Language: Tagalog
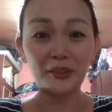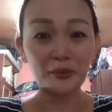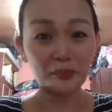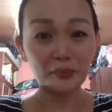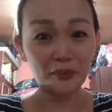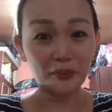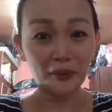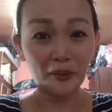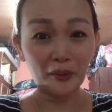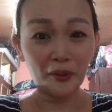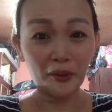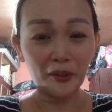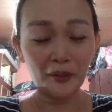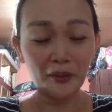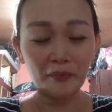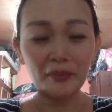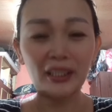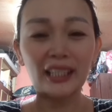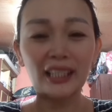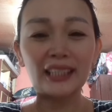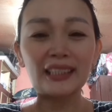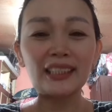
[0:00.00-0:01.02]
po.
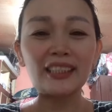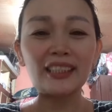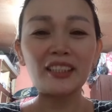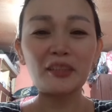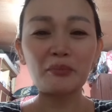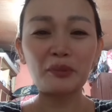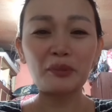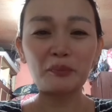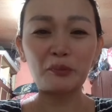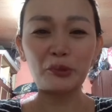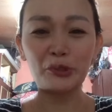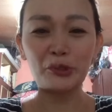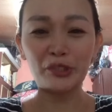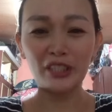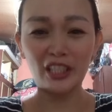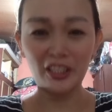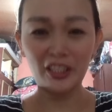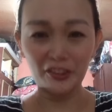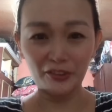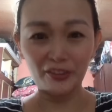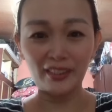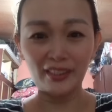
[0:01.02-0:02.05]
Magandang gabi po sa
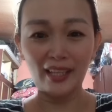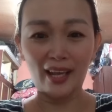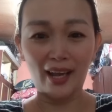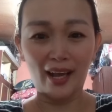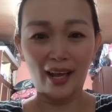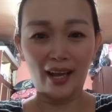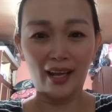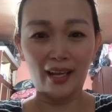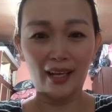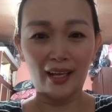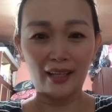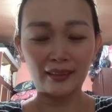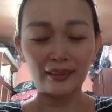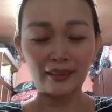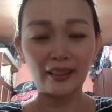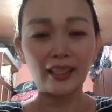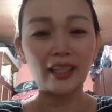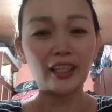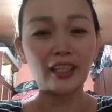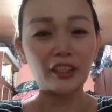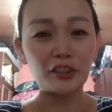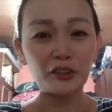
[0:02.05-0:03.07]
inyong lahat.
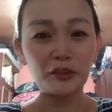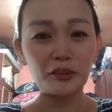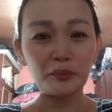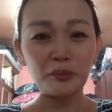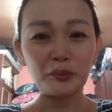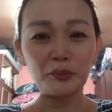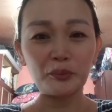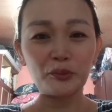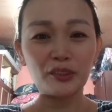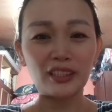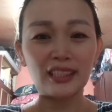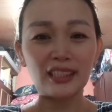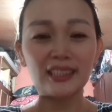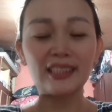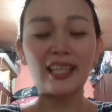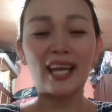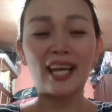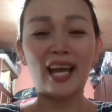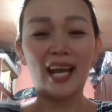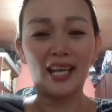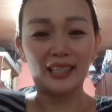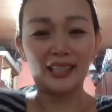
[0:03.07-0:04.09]
Ito po muli
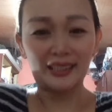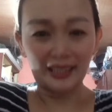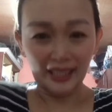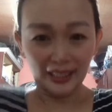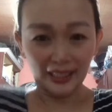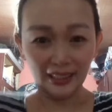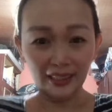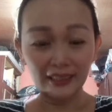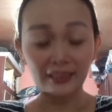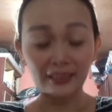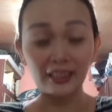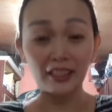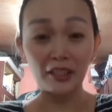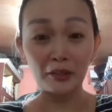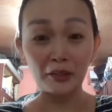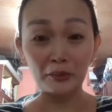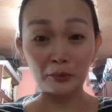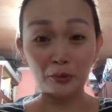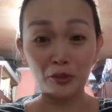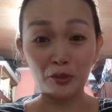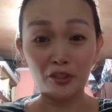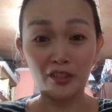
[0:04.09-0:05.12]
si Ana de la
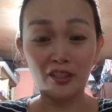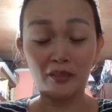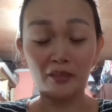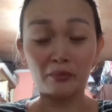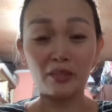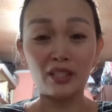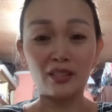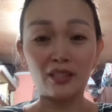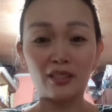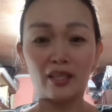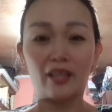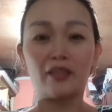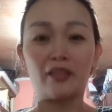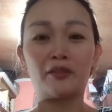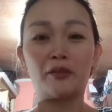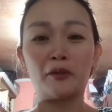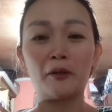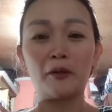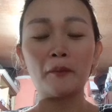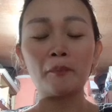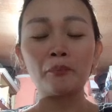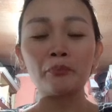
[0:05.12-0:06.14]
Cruz ng
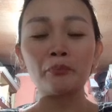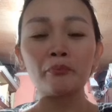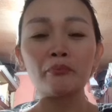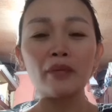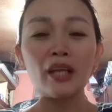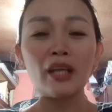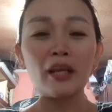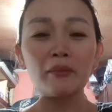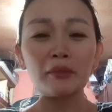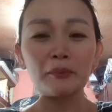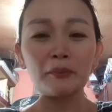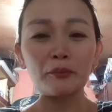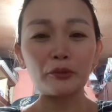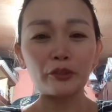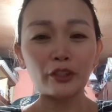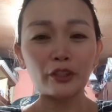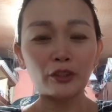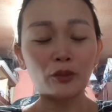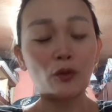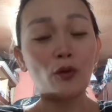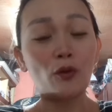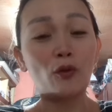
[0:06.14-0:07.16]
Misteryo. Marami po
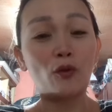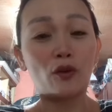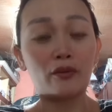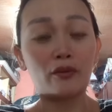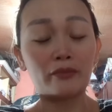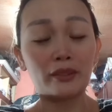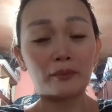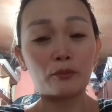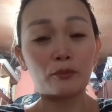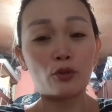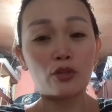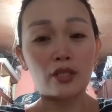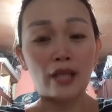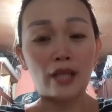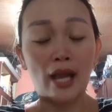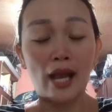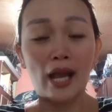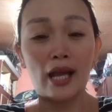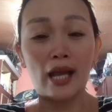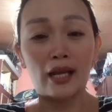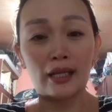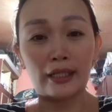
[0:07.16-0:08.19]
nagko-comment po sa
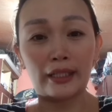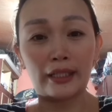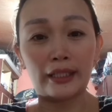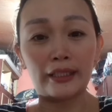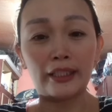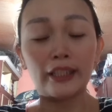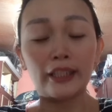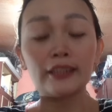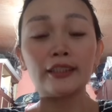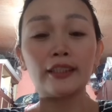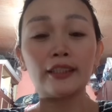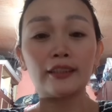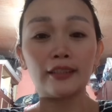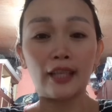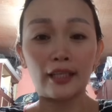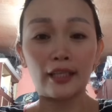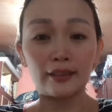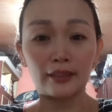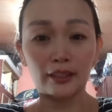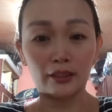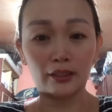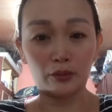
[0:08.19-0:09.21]
akin at
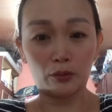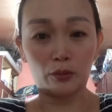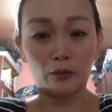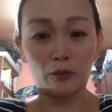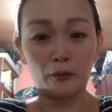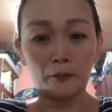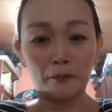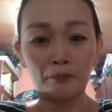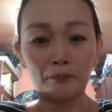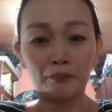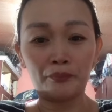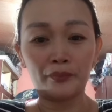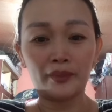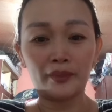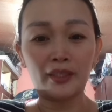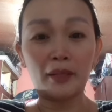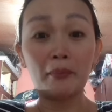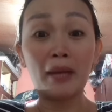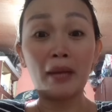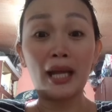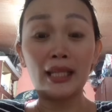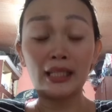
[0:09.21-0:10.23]
nagtatanong
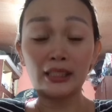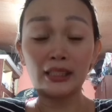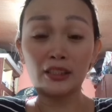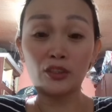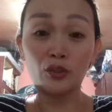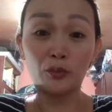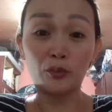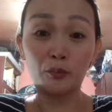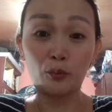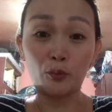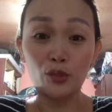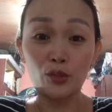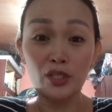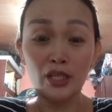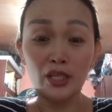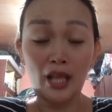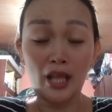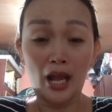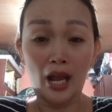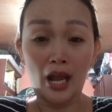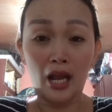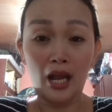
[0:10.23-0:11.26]
na malas daw po
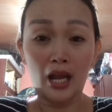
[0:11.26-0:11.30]
sila.